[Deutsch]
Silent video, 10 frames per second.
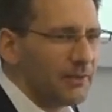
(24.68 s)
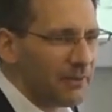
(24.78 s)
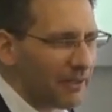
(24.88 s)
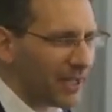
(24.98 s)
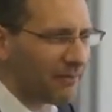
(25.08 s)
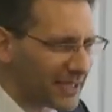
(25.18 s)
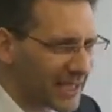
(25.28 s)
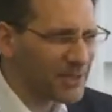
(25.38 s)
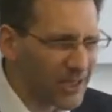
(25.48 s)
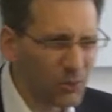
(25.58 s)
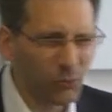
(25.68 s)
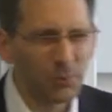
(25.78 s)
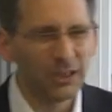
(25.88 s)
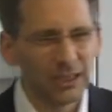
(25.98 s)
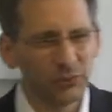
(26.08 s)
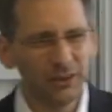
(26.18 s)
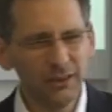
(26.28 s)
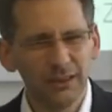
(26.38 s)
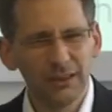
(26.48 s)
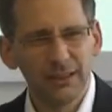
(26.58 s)
Was gibt es da so für Begriffe?
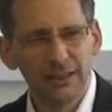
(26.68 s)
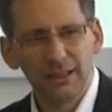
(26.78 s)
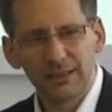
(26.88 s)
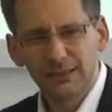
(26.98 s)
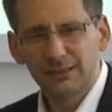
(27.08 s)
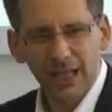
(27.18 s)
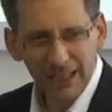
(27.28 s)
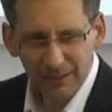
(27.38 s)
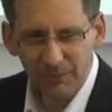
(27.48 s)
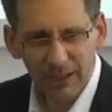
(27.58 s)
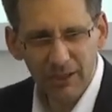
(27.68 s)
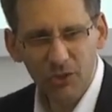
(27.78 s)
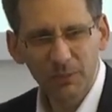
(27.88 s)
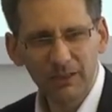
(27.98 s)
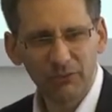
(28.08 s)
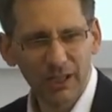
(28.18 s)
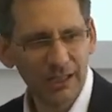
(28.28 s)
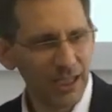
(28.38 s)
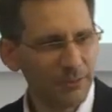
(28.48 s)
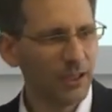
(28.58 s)
Talentmanagement
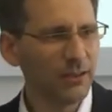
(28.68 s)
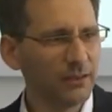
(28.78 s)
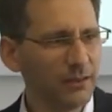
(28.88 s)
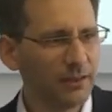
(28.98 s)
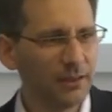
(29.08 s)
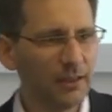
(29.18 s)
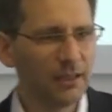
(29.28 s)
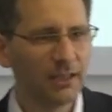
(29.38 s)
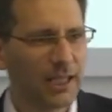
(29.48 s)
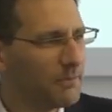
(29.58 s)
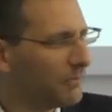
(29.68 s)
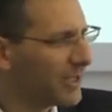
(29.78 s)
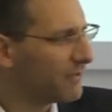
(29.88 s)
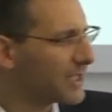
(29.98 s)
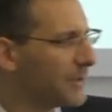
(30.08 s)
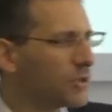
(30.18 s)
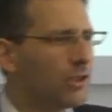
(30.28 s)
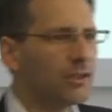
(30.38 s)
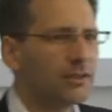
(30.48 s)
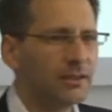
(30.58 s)
fällt da immer. Was gibt es noch?